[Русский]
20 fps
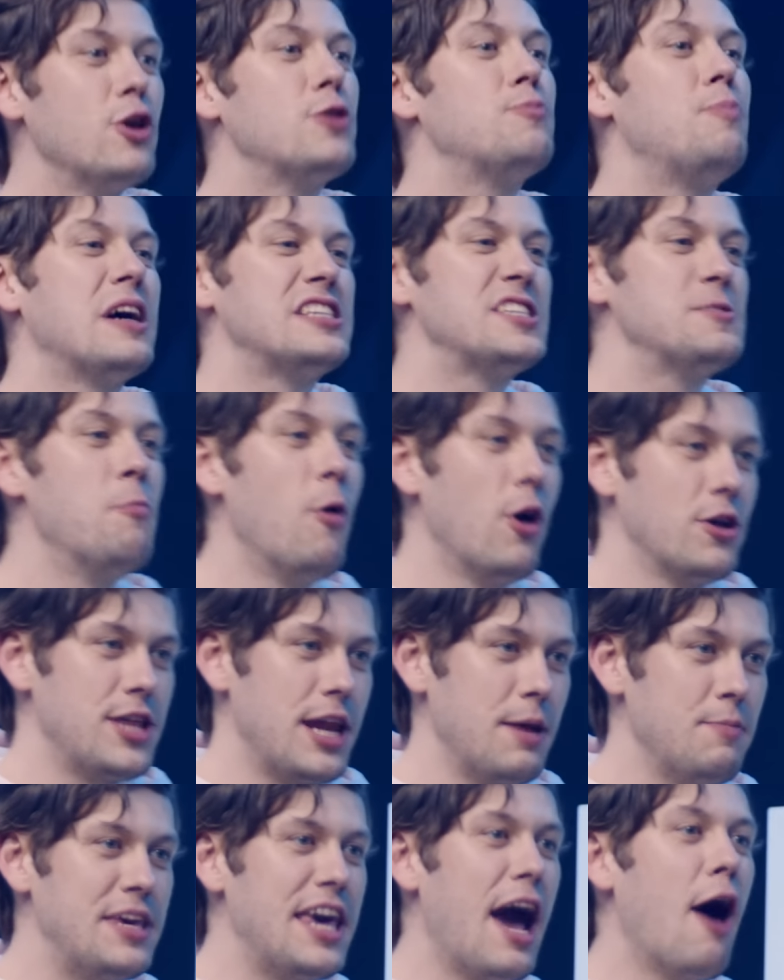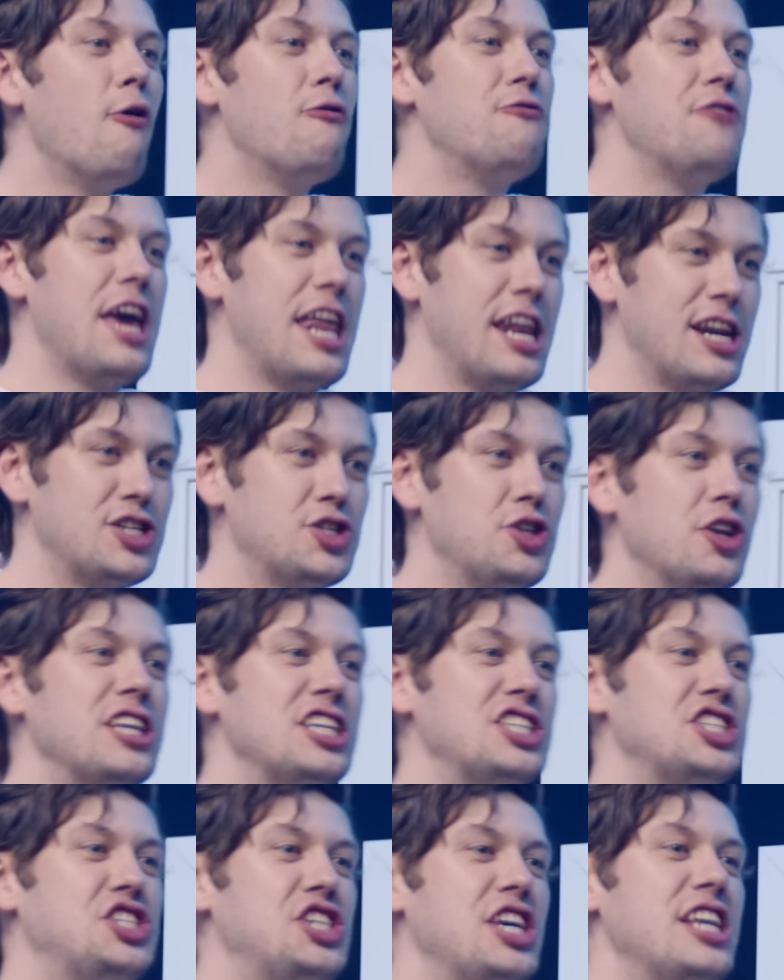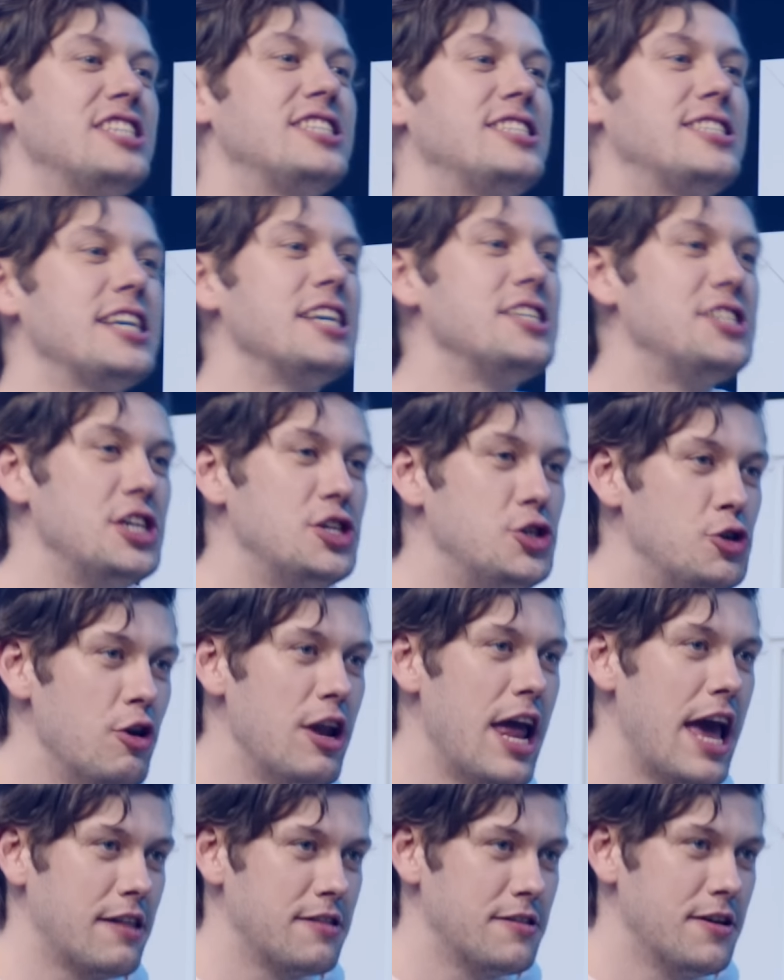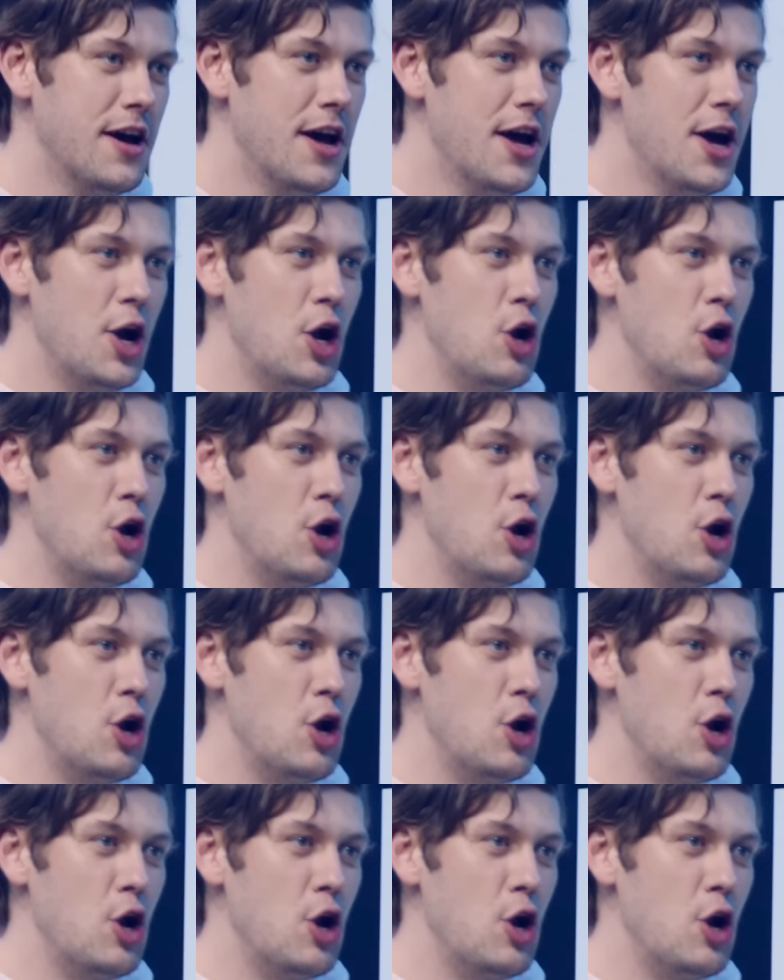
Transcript: А вот посмотрим. Я уверен, что даже через тысячу лет